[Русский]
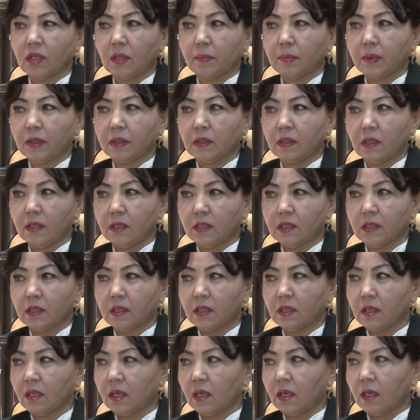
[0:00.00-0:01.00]
не определишь,
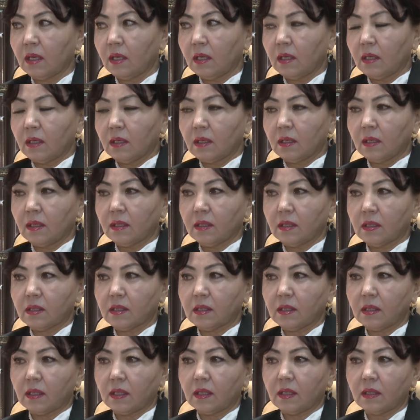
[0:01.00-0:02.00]

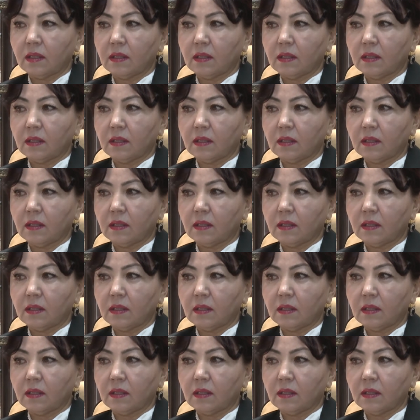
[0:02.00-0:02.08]
конечно.